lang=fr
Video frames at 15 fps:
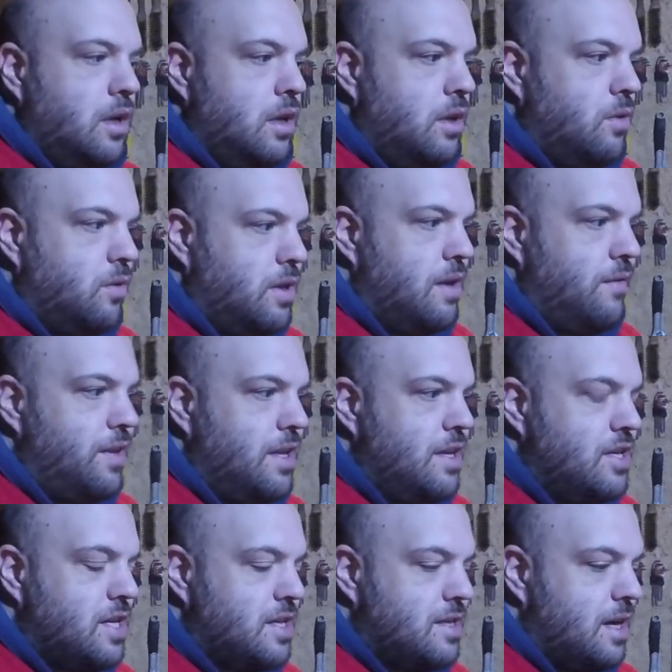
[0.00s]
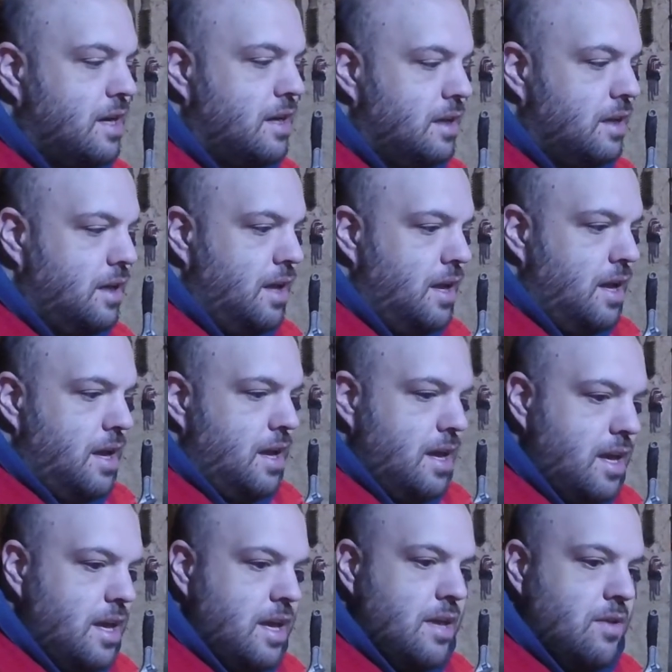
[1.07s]
Donc il y avait déjà ça.
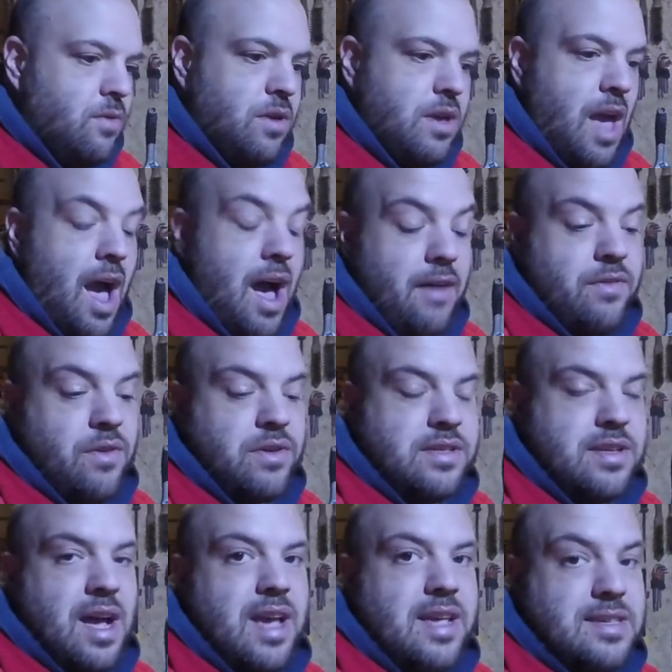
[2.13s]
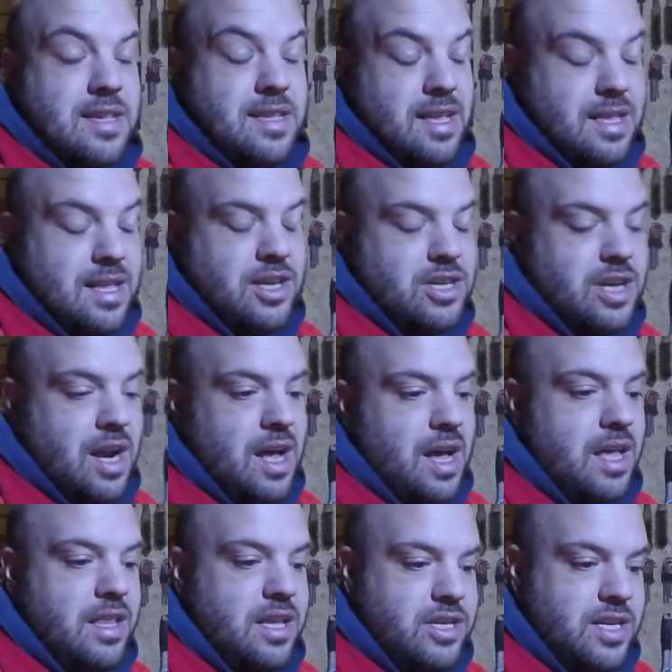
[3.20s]
Et donc avant ça, ils étaient déjà
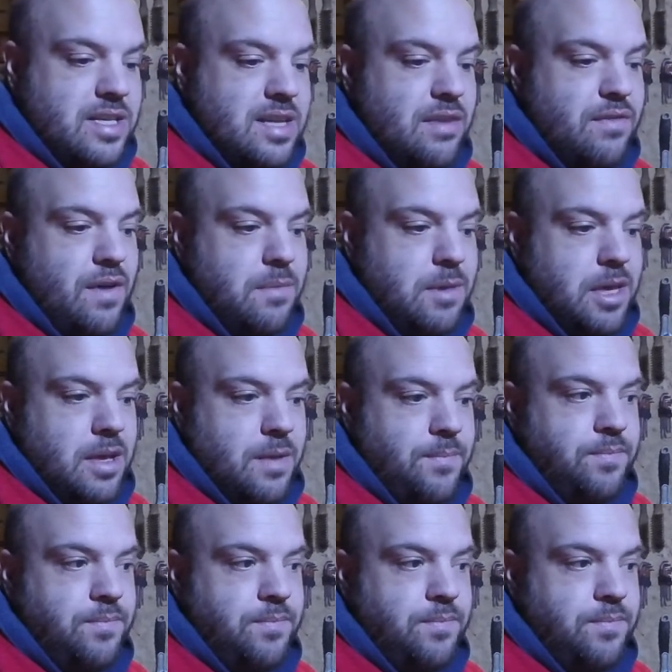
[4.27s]
là, déjà cette famille.